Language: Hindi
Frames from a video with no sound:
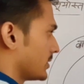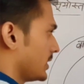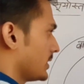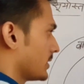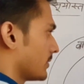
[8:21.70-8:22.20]

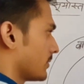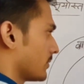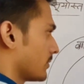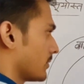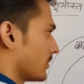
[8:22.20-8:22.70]
ठीक
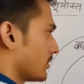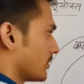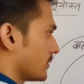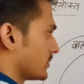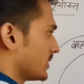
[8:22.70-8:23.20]

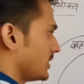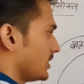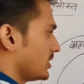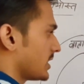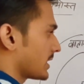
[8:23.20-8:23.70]
सीधी
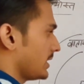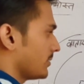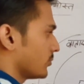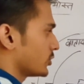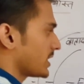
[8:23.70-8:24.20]
नहीं जाके
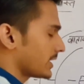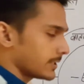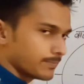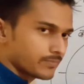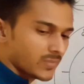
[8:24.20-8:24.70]
मुड़
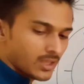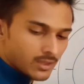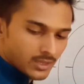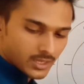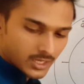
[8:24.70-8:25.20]

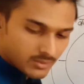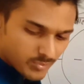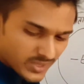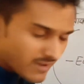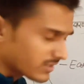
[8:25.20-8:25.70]
जाएगी इन
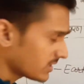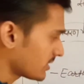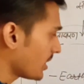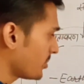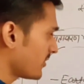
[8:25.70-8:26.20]

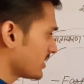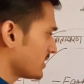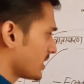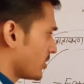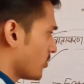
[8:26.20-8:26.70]
परावर्तित
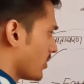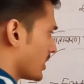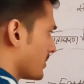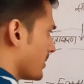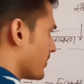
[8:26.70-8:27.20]
अपवर्तित किरणों को
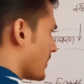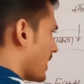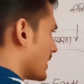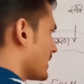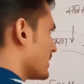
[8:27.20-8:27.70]
अगर मैं
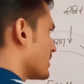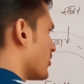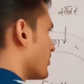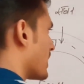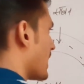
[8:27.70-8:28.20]
आगे की
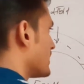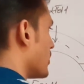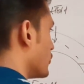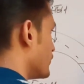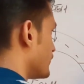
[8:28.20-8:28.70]
तरफ बढ़ाता
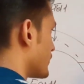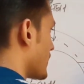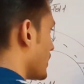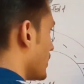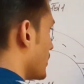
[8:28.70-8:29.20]

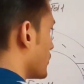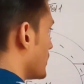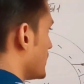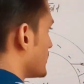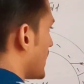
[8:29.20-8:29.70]
हूं तो
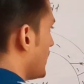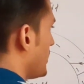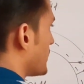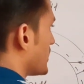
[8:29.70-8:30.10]
ये जहां पर